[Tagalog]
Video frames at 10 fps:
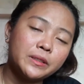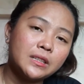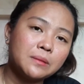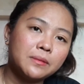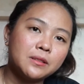
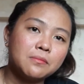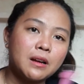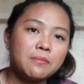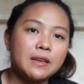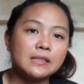pwede naman yung
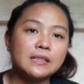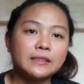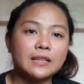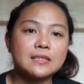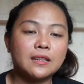mga maikling
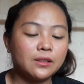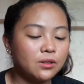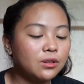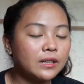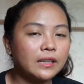text lang
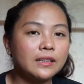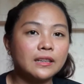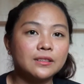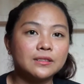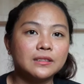yung okay,
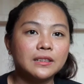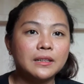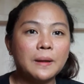ganun.